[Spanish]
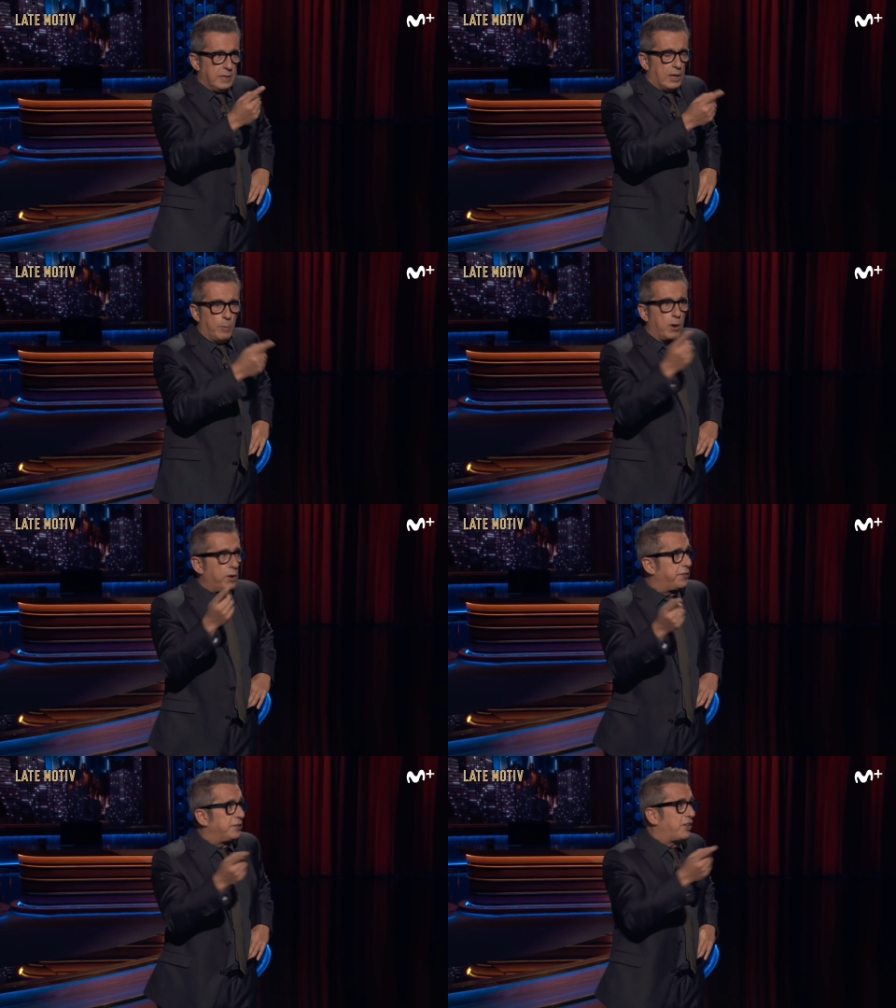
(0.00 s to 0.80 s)
que a lo
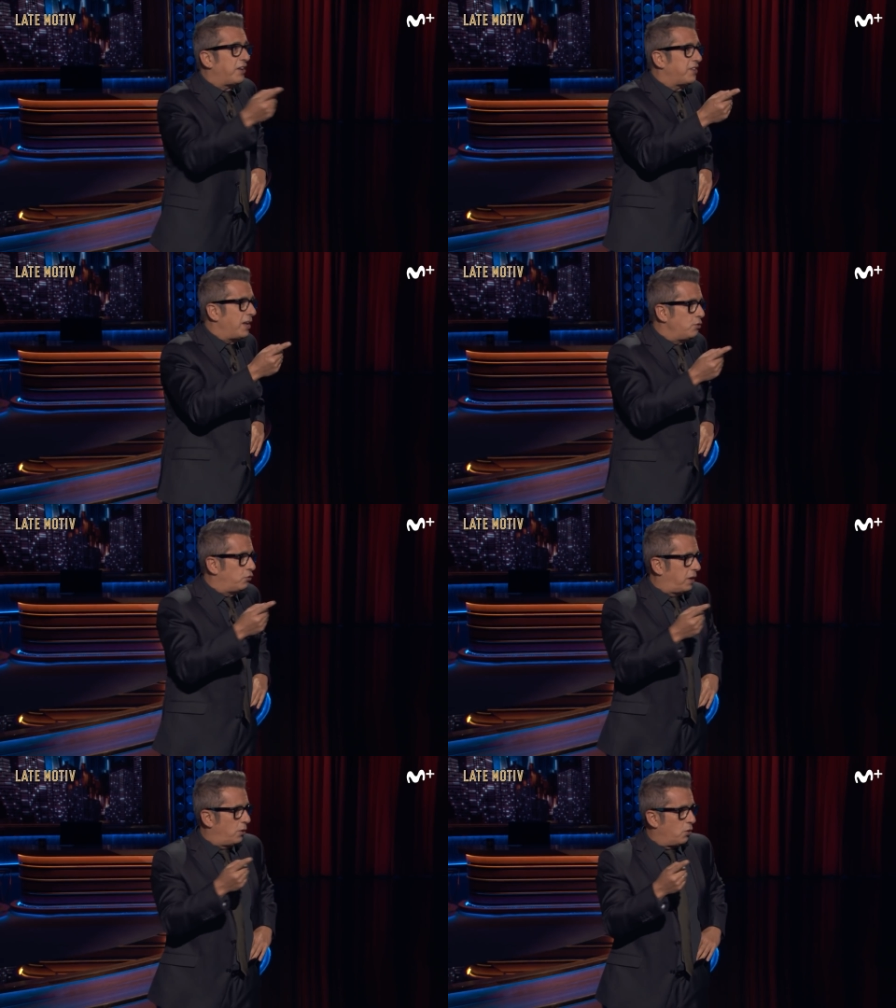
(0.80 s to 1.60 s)
mejor hace tres
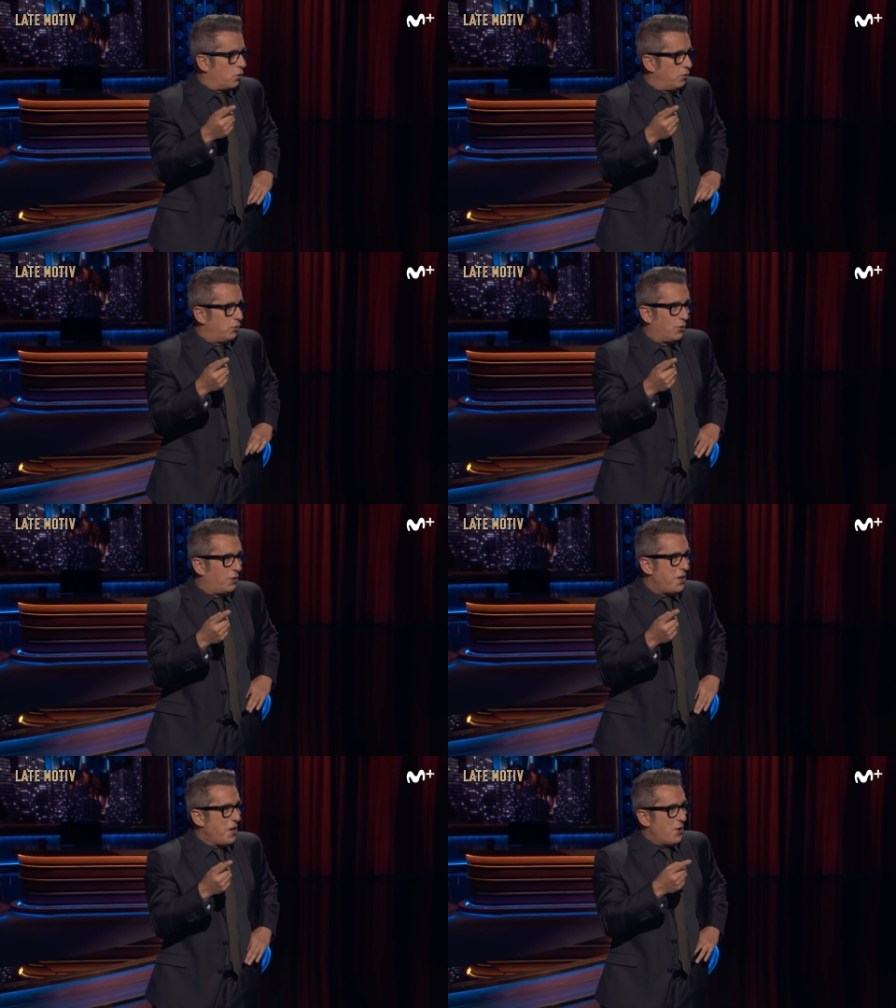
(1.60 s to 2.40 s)
años que no, lo,
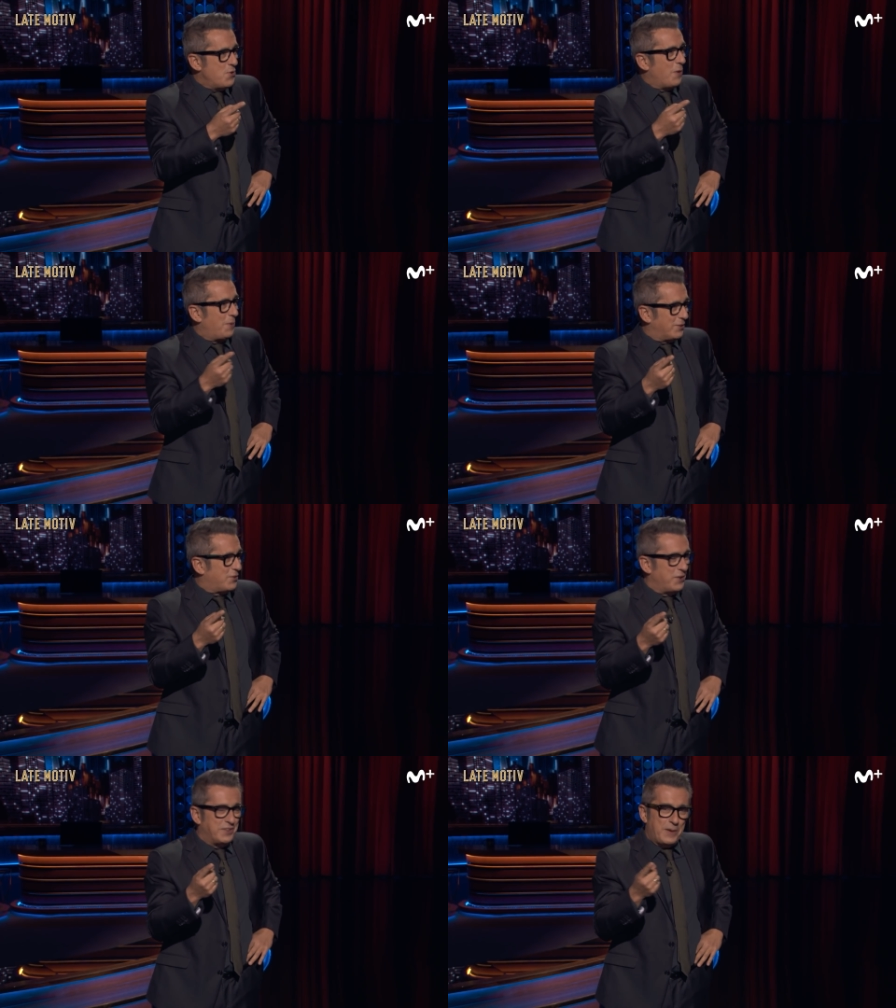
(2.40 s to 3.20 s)
no, hablas
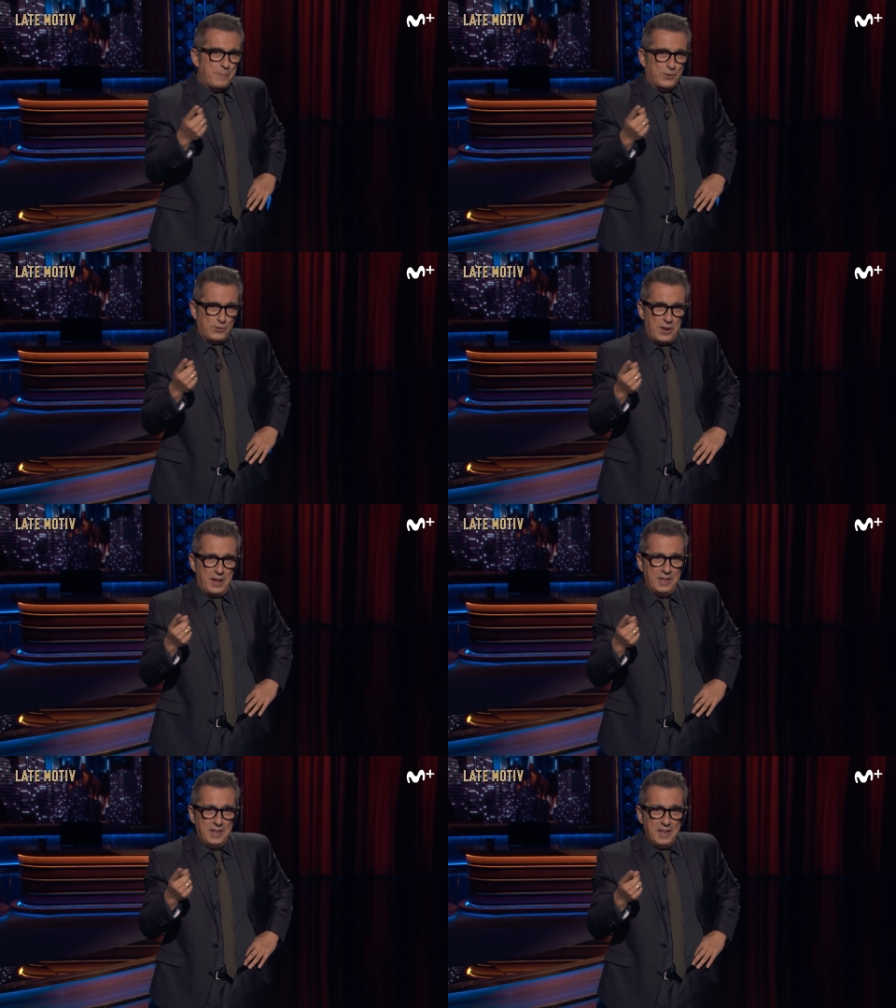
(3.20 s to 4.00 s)
con esa
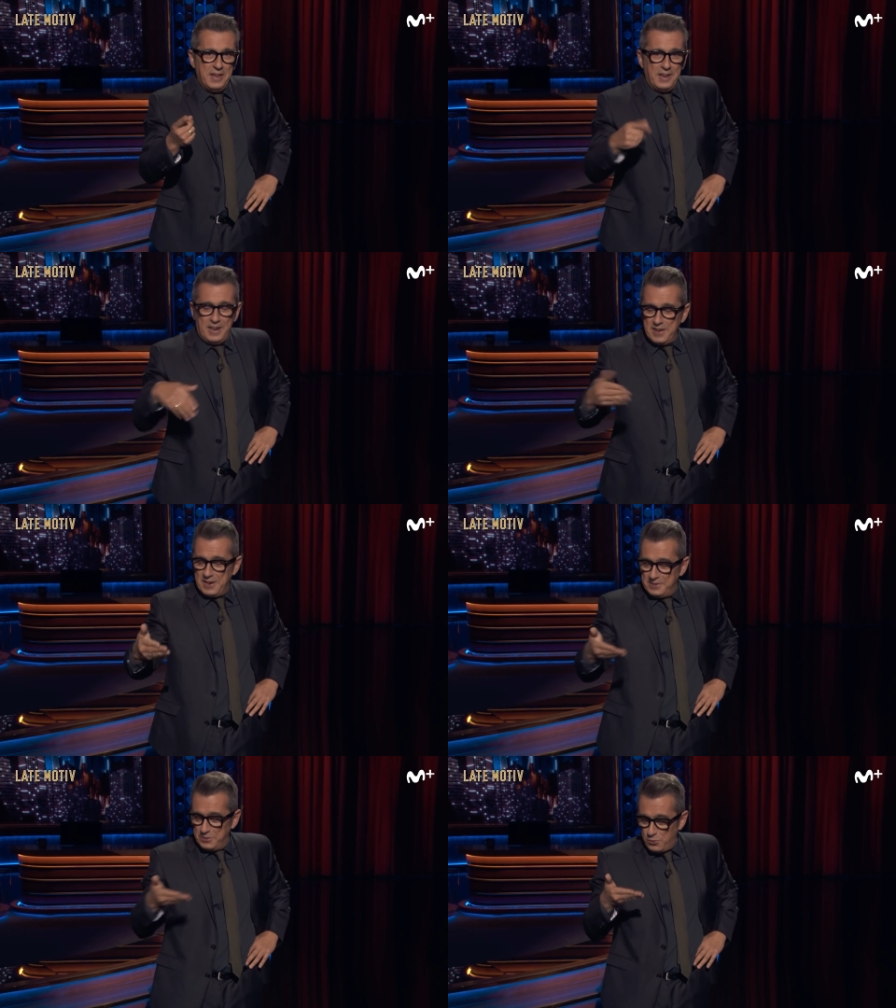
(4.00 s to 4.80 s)
persona y le
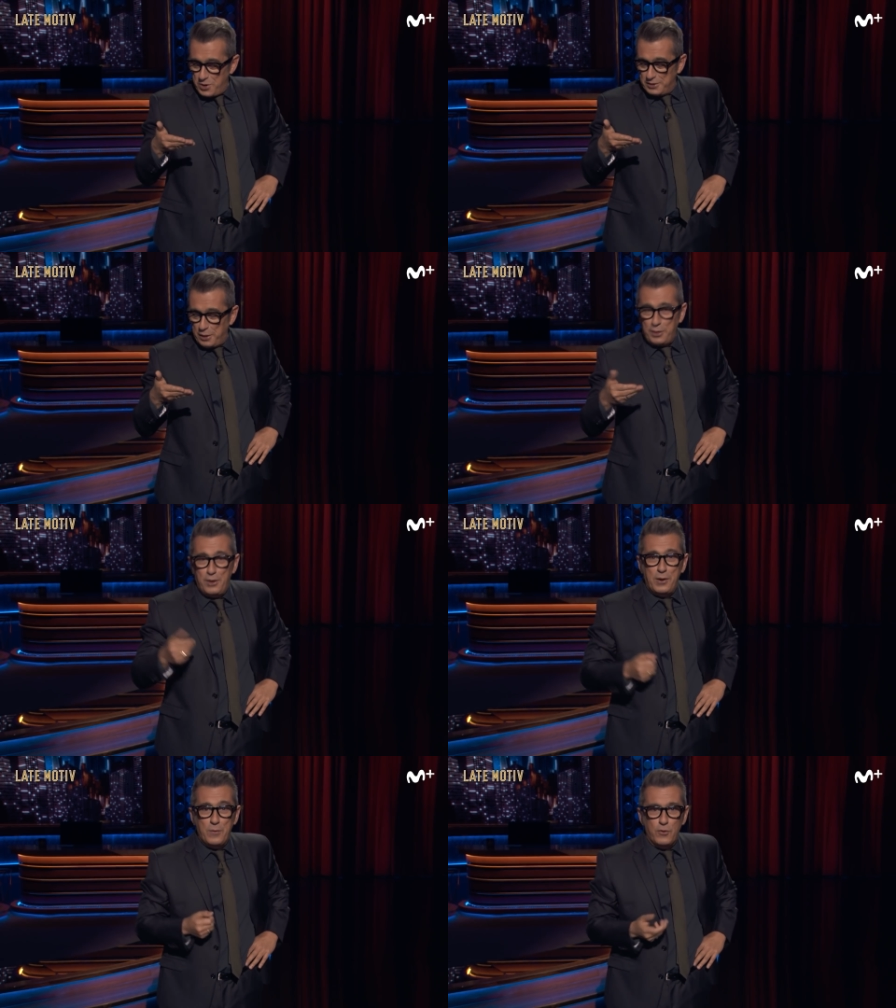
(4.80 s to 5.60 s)
llegan
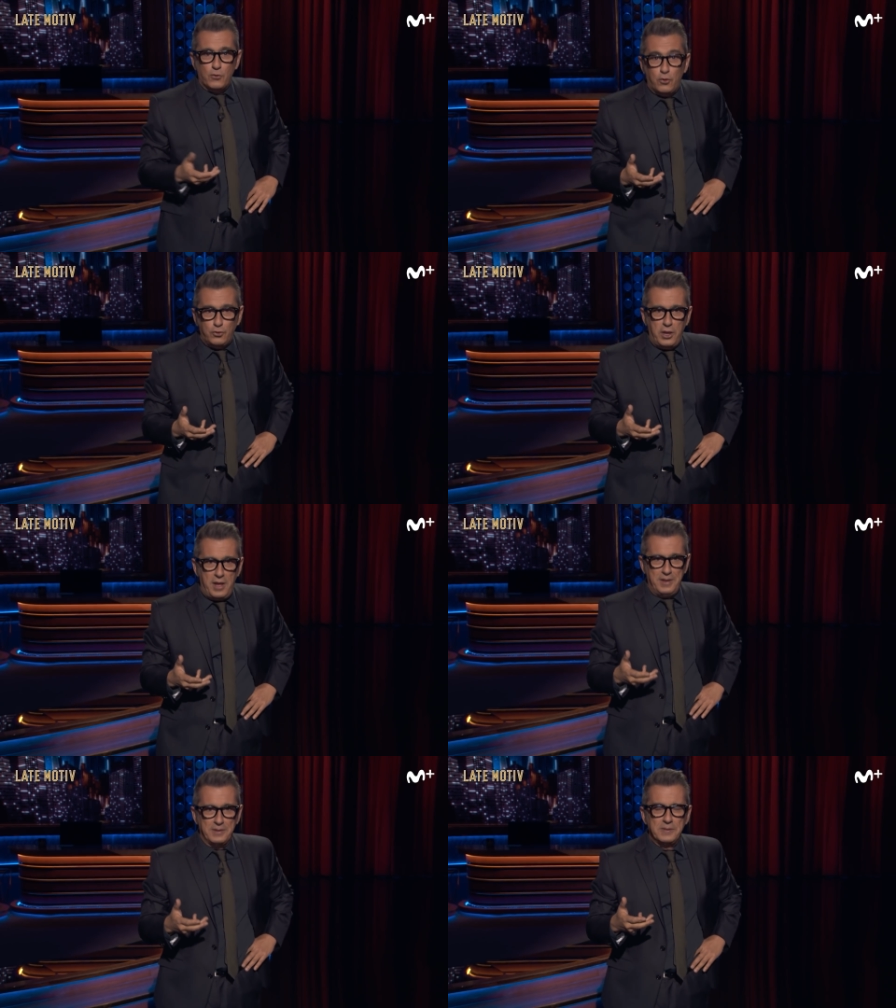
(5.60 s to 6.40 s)
45 euros.
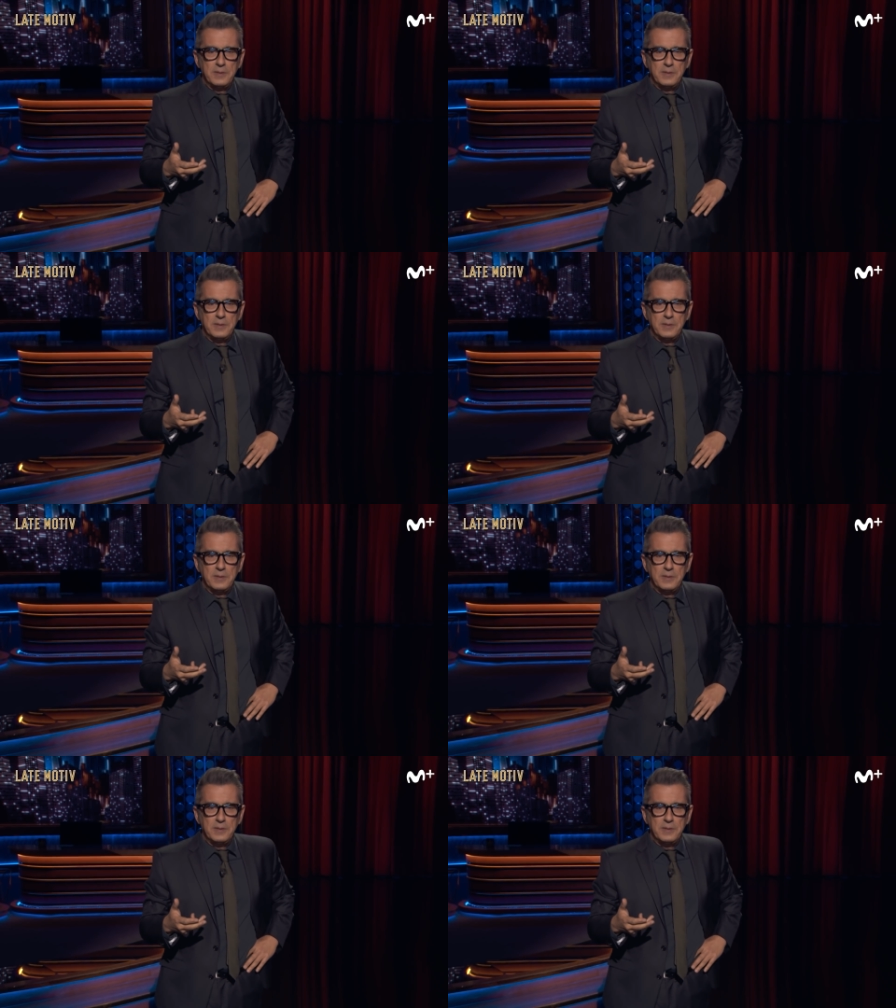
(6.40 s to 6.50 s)
¡Hostia!